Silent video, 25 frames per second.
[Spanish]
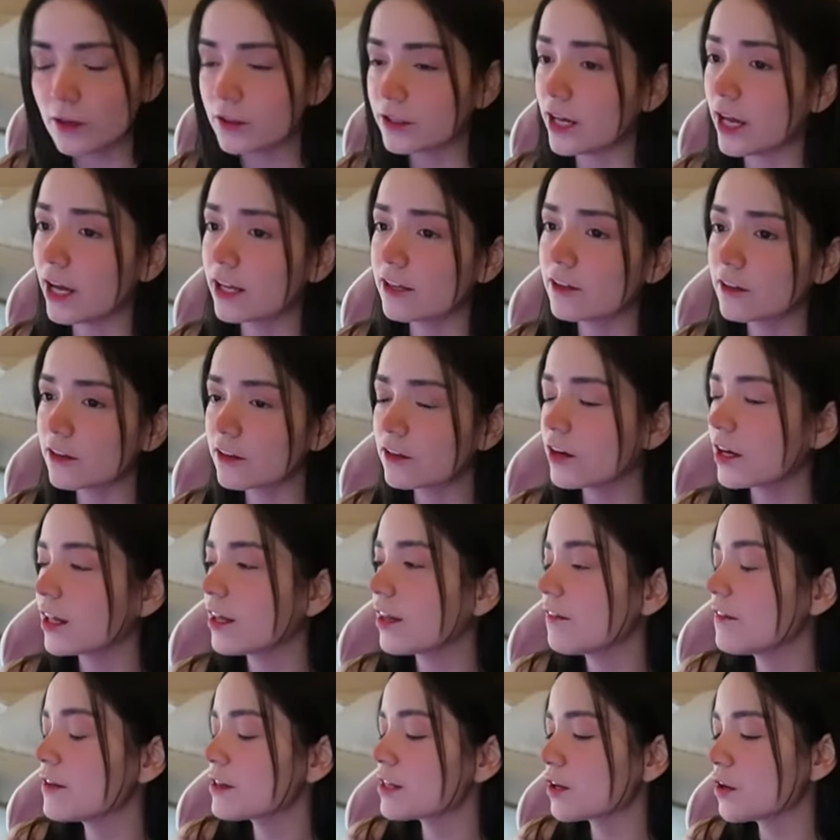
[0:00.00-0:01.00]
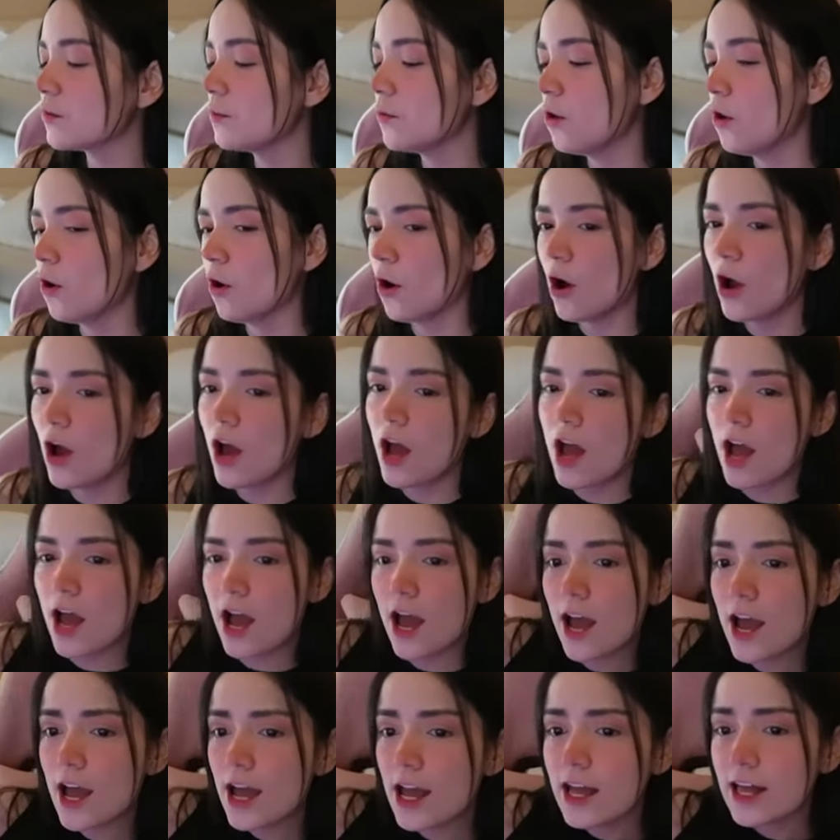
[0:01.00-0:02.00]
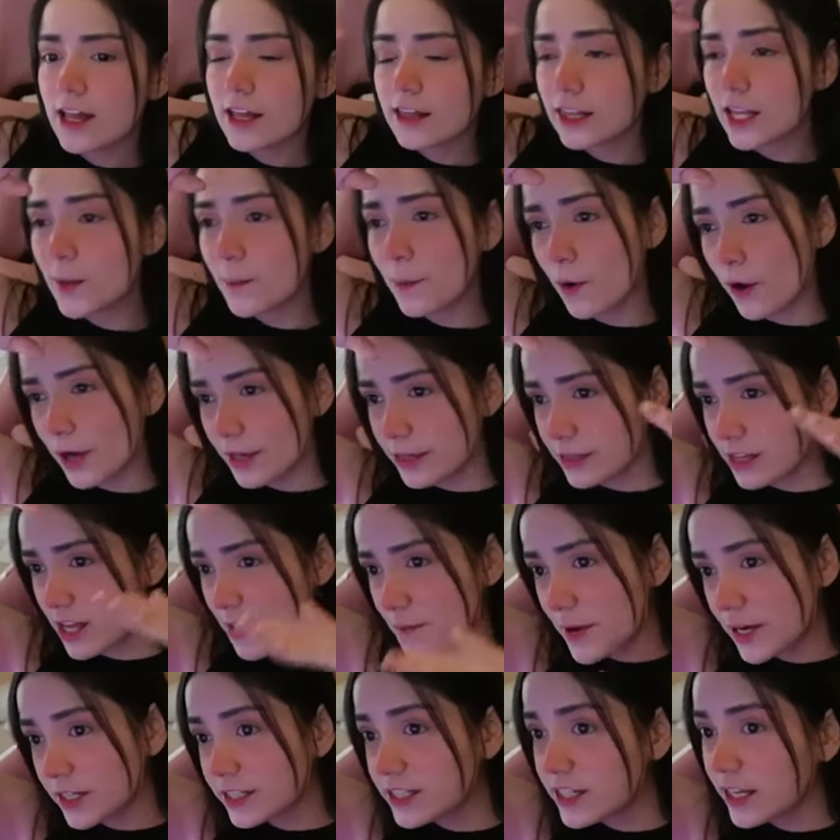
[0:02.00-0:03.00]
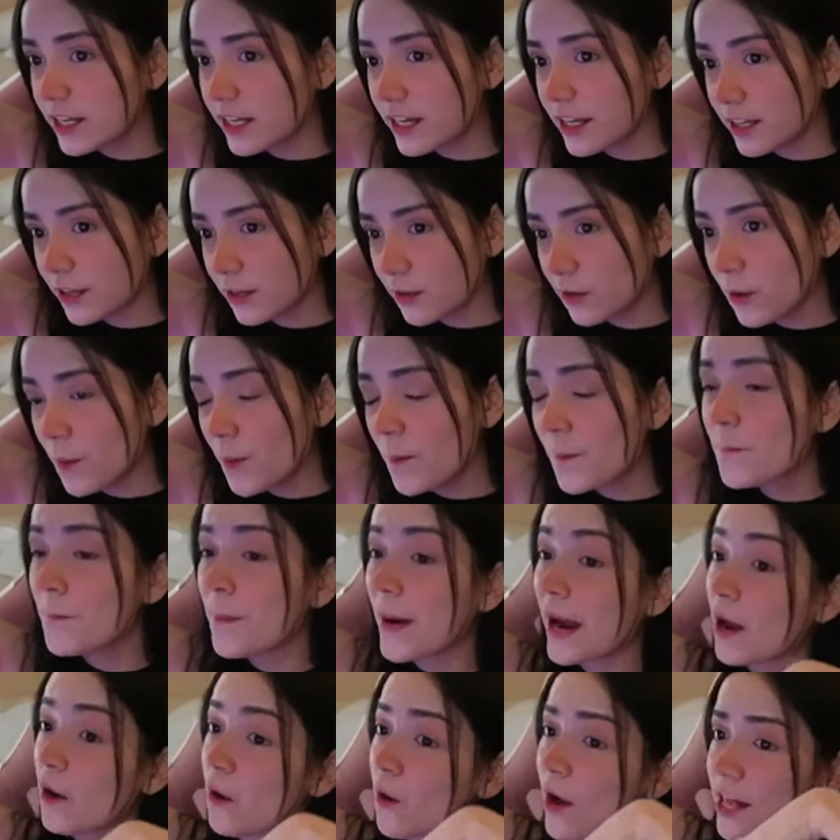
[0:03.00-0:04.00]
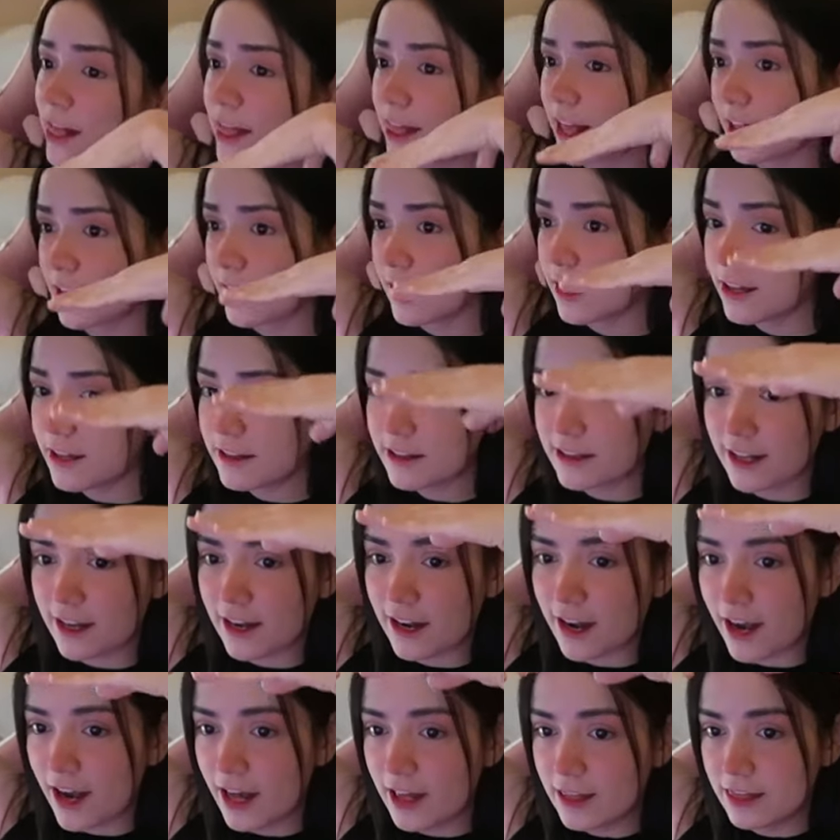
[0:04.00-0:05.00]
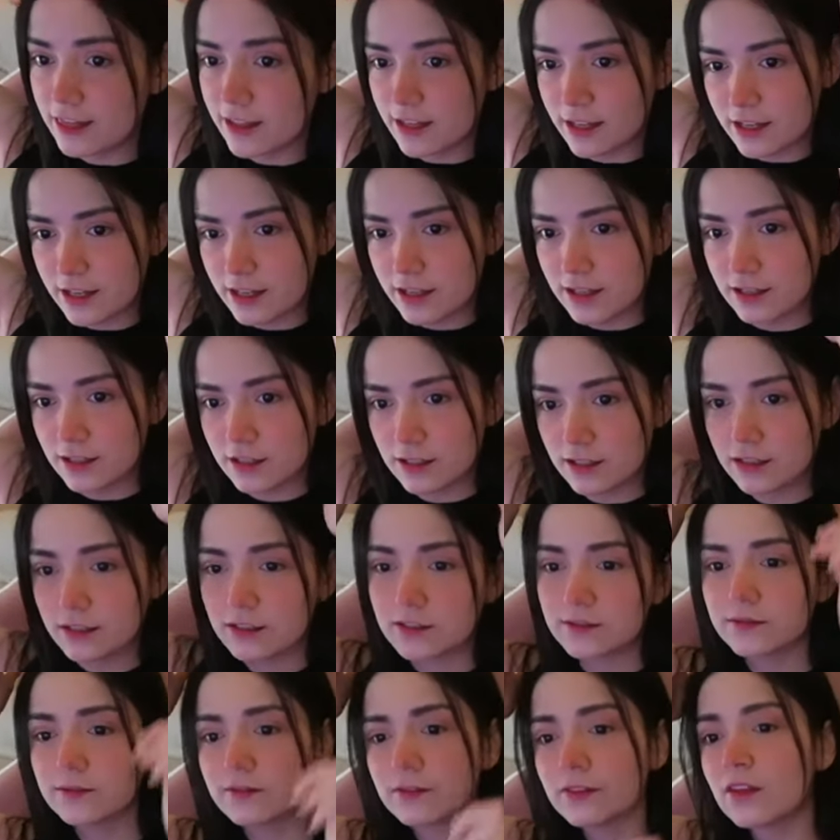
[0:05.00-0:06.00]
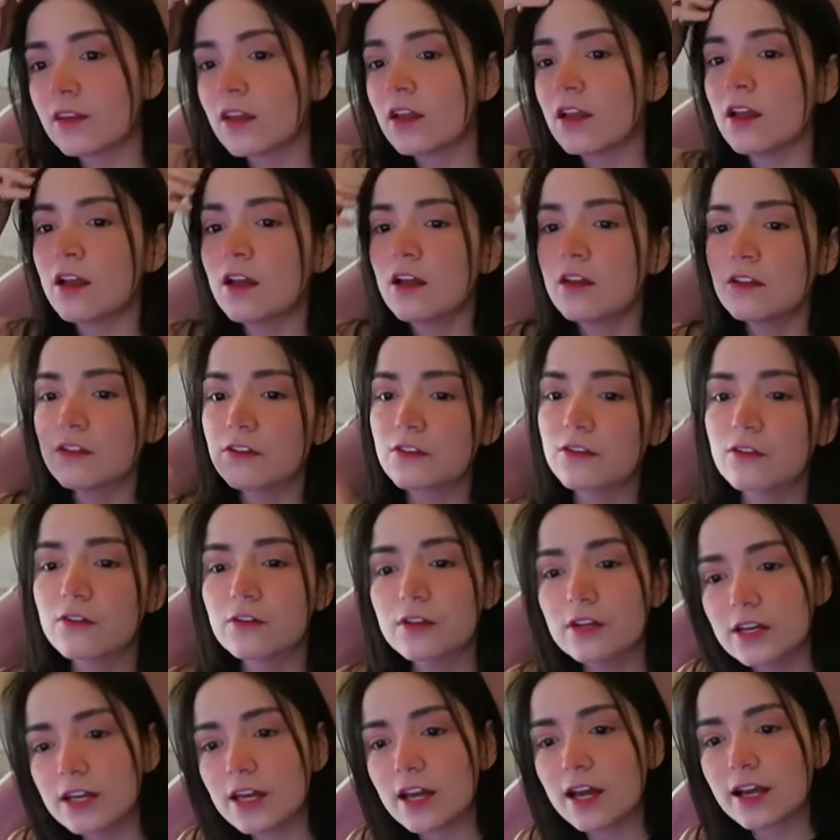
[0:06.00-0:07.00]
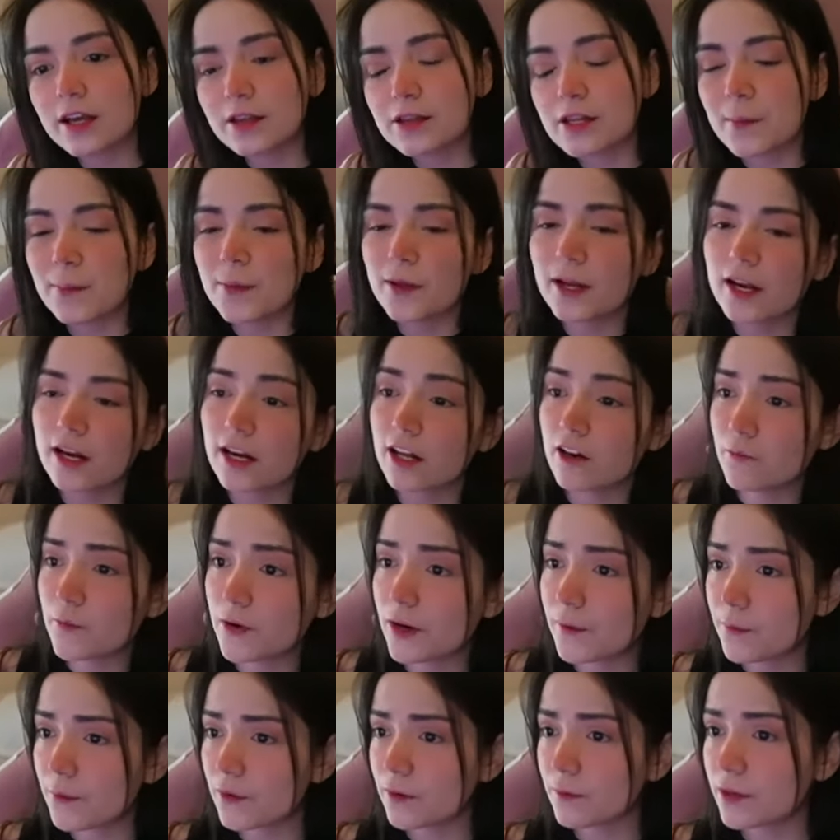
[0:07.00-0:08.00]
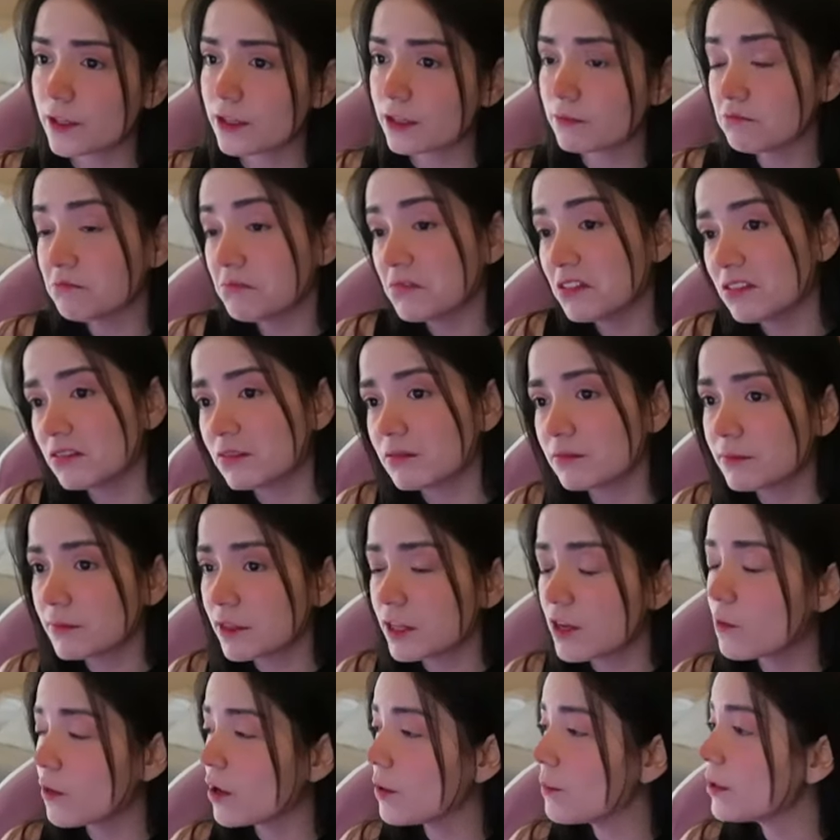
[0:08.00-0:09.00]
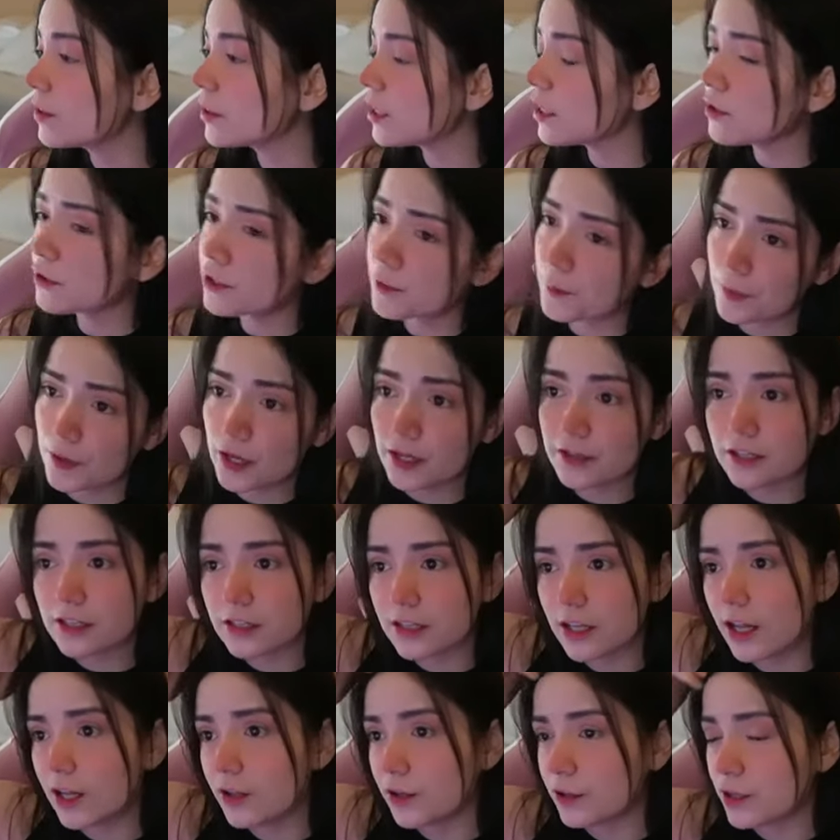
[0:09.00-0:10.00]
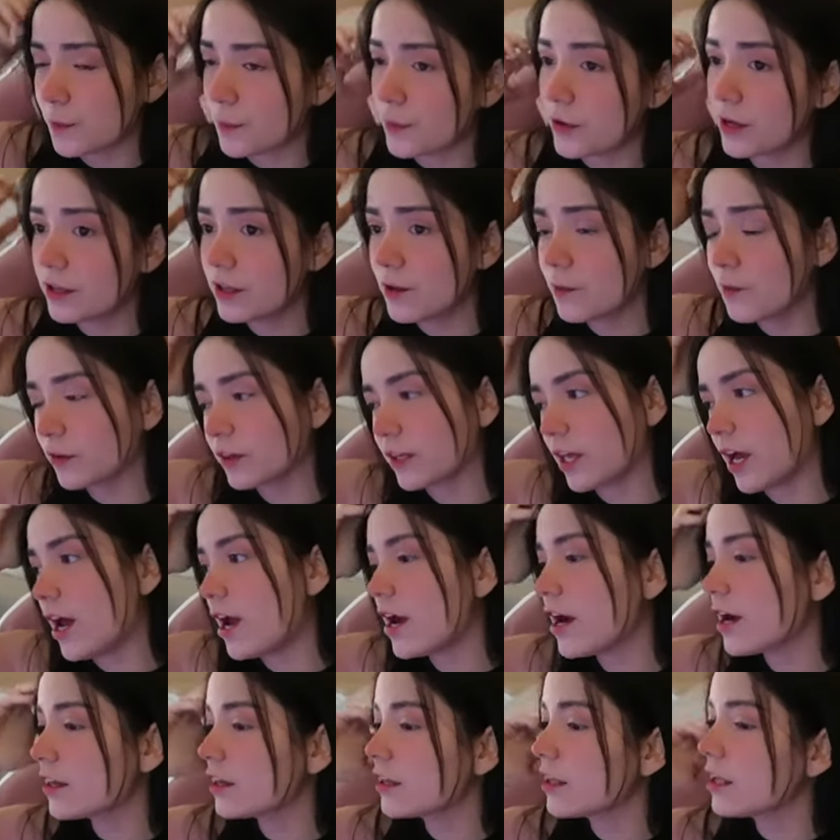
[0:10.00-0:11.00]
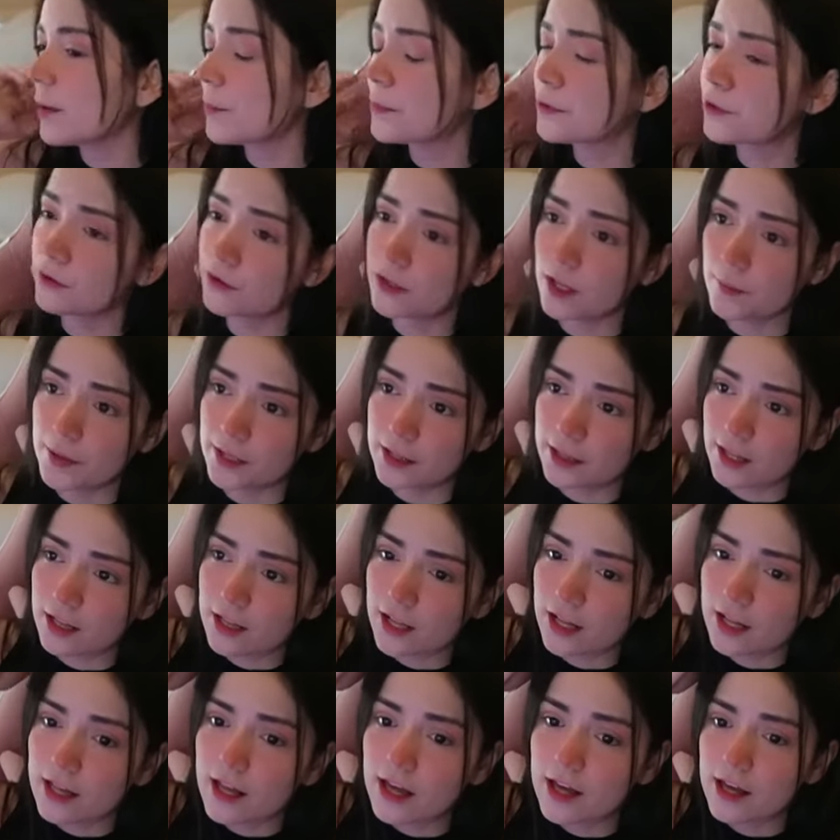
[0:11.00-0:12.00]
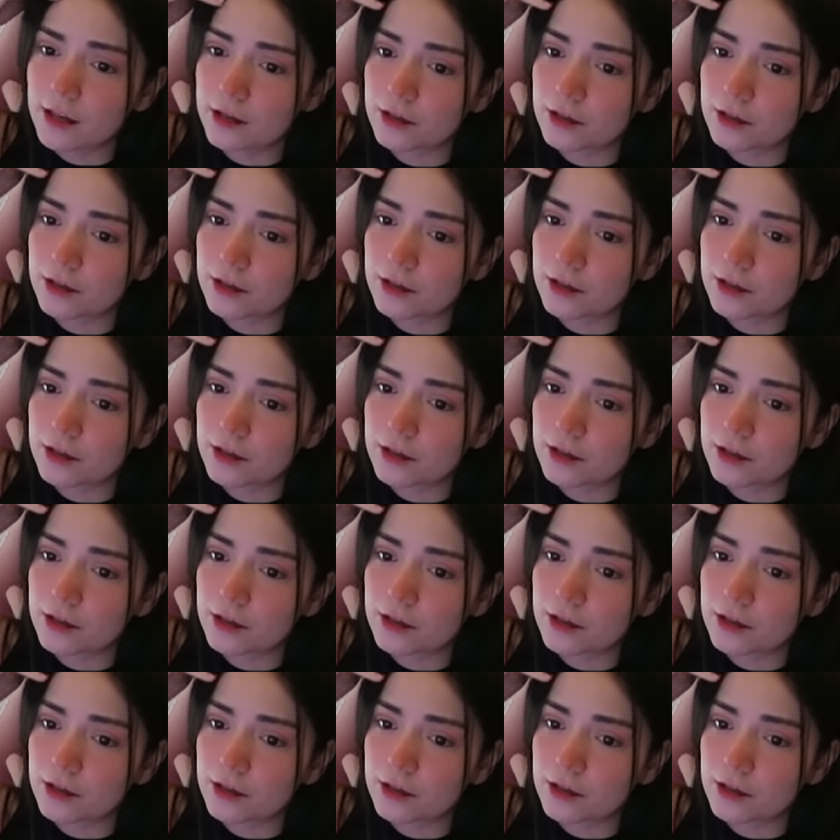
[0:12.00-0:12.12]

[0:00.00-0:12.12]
O sea, yo creo que debe ser como tipo streamer chiquito, pero a nada de ser grande yo diría que si aplicaría para promesa. Igualmente no se puede hacer nada, no se puede ni votar ni absolutamente nada.